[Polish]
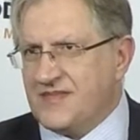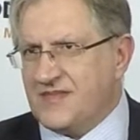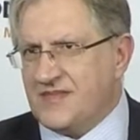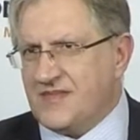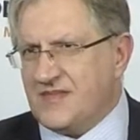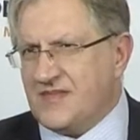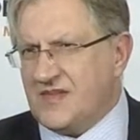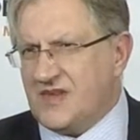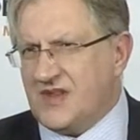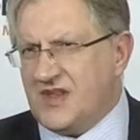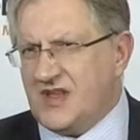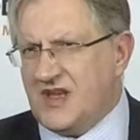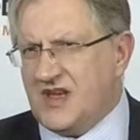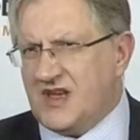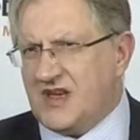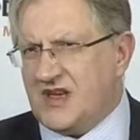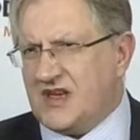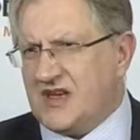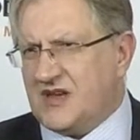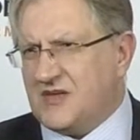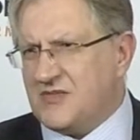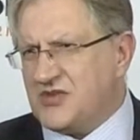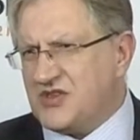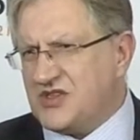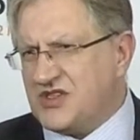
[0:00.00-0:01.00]
Nie,
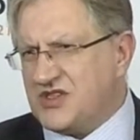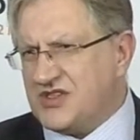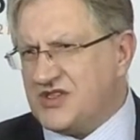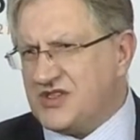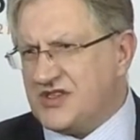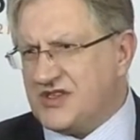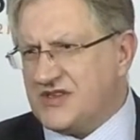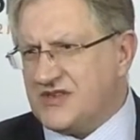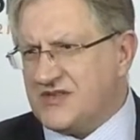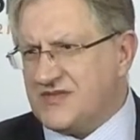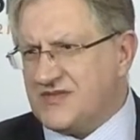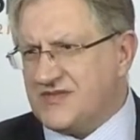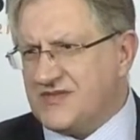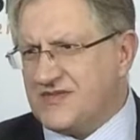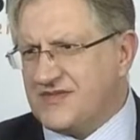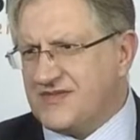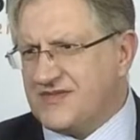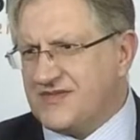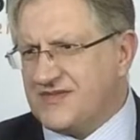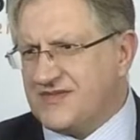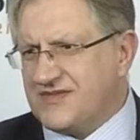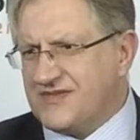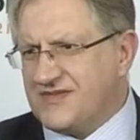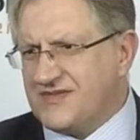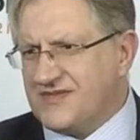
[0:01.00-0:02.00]
ja myślę, że
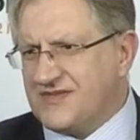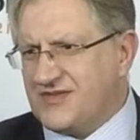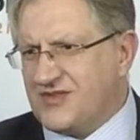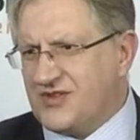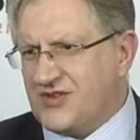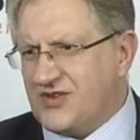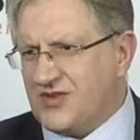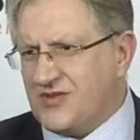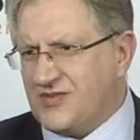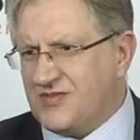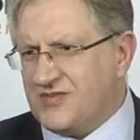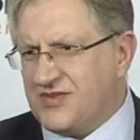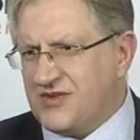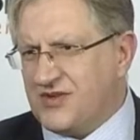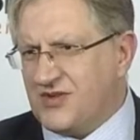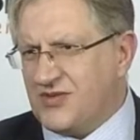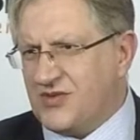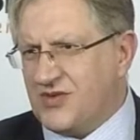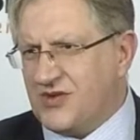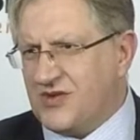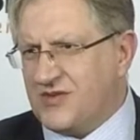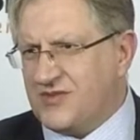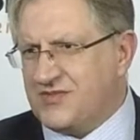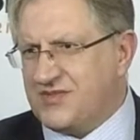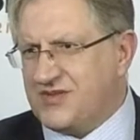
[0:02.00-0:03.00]
to
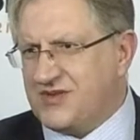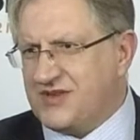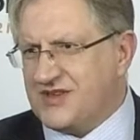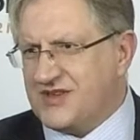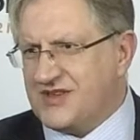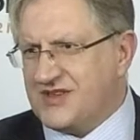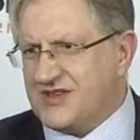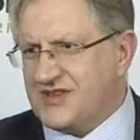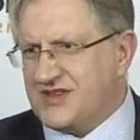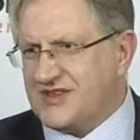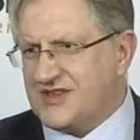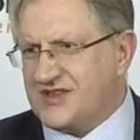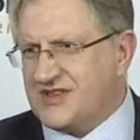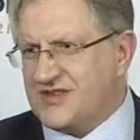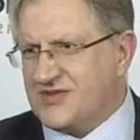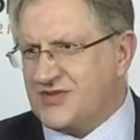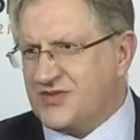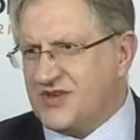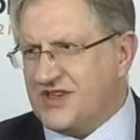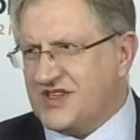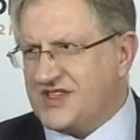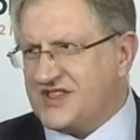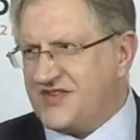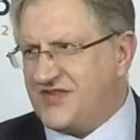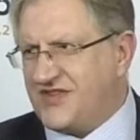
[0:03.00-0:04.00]
byłoby
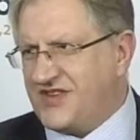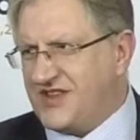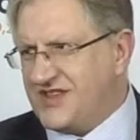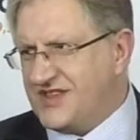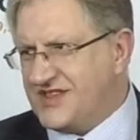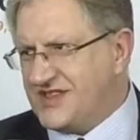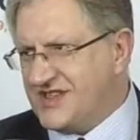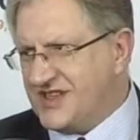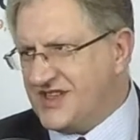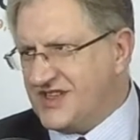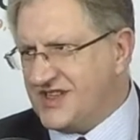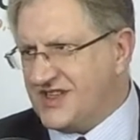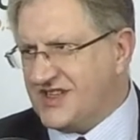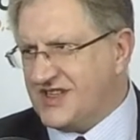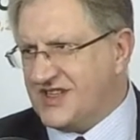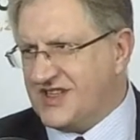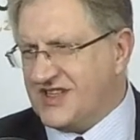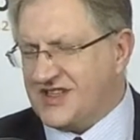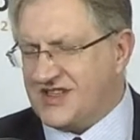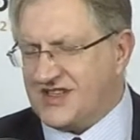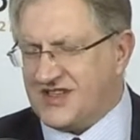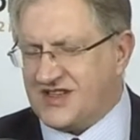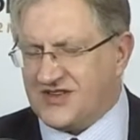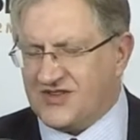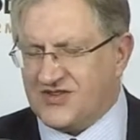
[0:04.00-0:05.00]
złe stwierdzenie,
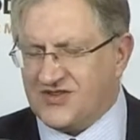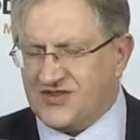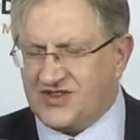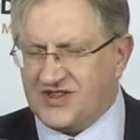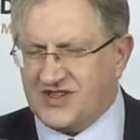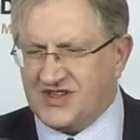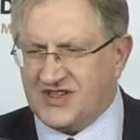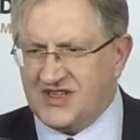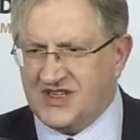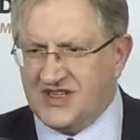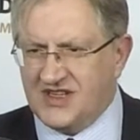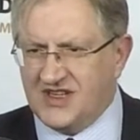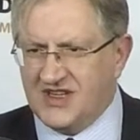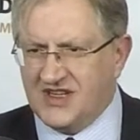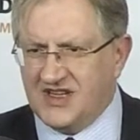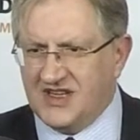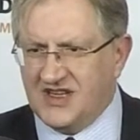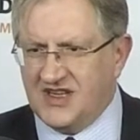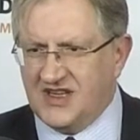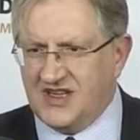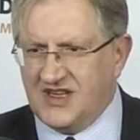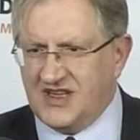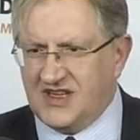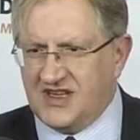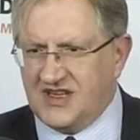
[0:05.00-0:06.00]
dlatego że
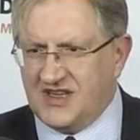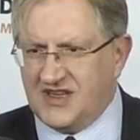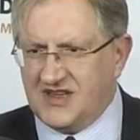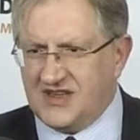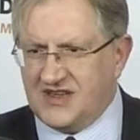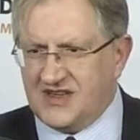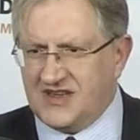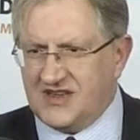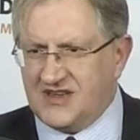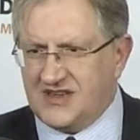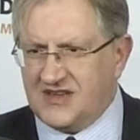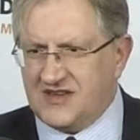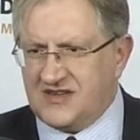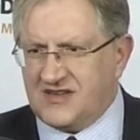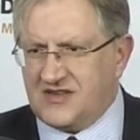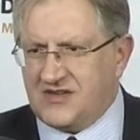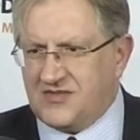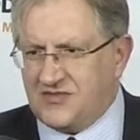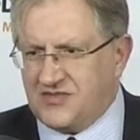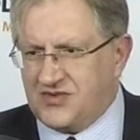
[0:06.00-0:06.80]
E, no,